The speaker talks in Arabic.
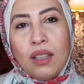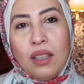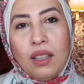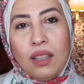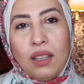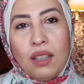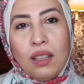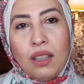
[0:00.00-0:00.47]

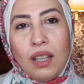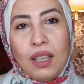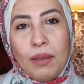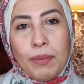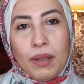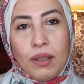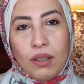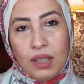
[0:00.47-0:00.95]
آه،
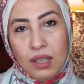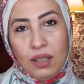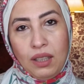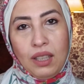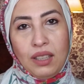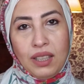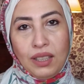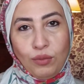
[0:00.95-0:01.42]
هيبقى
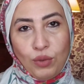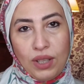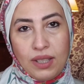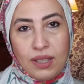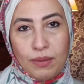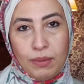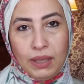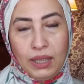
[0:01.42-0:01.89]
جدا
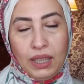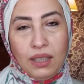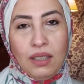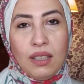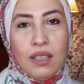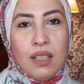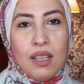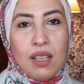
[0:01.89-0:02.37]
مناسب
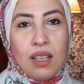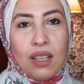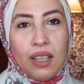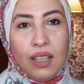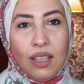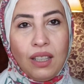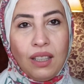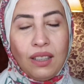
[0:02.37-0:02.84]
ليها
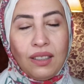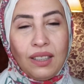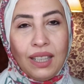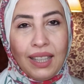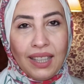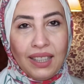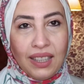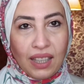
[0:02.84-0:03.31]
آه،
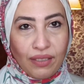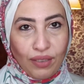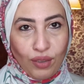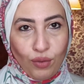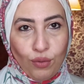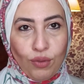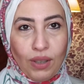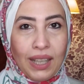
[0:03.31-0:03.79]
ده كان
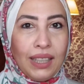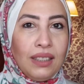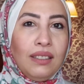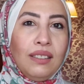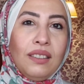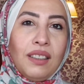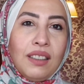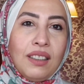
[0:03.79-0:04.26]
ريفيو
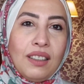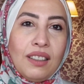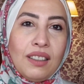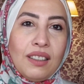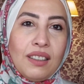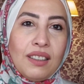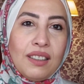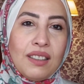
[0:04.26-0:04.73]
عن
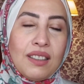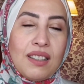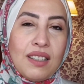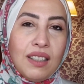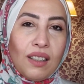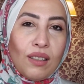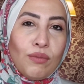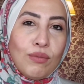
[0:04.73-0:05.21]

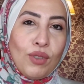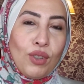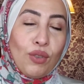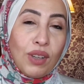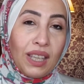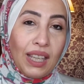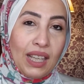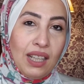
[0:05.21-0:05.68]
سيرم
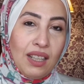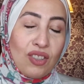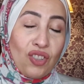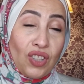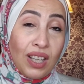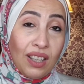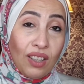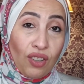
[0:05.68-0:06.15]

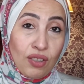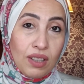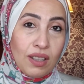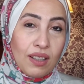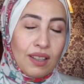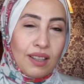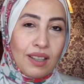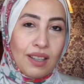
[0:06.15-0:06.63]
لوريال
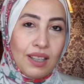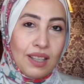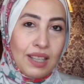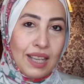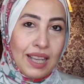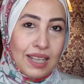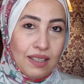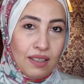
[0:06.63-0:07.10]
جلايكوليك
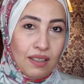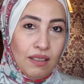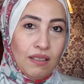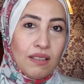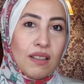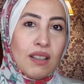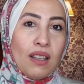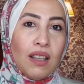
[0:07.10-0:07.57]

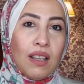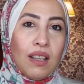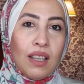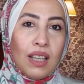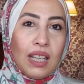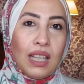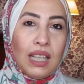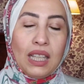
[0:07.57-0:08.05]
اسيد
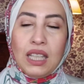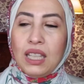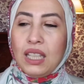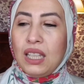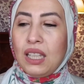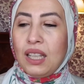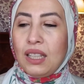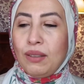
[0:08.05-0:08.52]

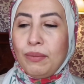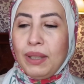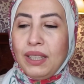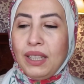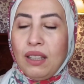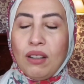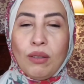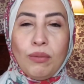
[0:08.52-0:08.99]

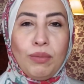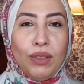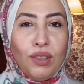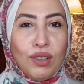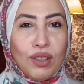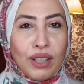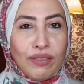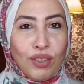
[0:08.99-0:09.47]
اتمنى يا رب
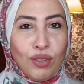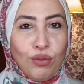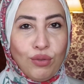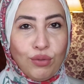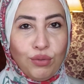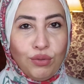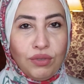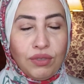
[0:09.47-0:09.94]
ان
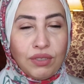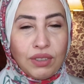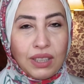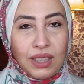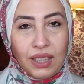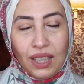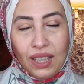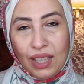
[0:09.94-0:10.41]
الريفيو
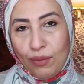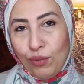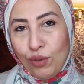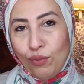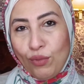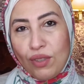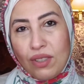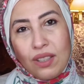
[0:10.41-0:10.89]
يكون آه،
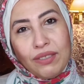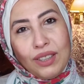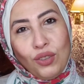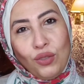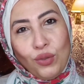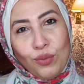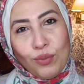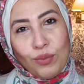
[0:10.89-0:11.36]
عجبكم
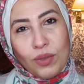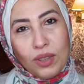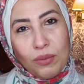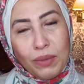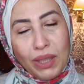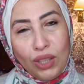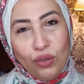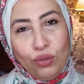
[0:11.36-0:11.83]
واستفدتم
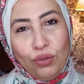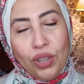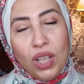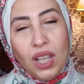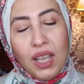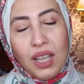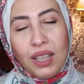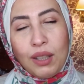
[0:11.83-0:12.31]
منه
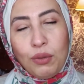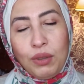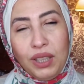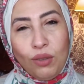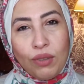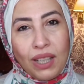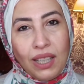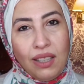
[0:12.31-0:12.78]
لو
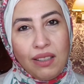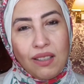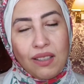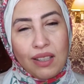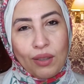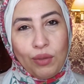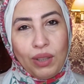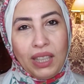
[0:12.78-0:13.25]
ليكم اي
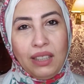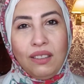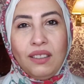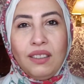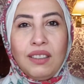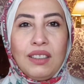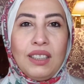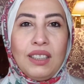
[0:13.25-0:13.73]
تساؤلات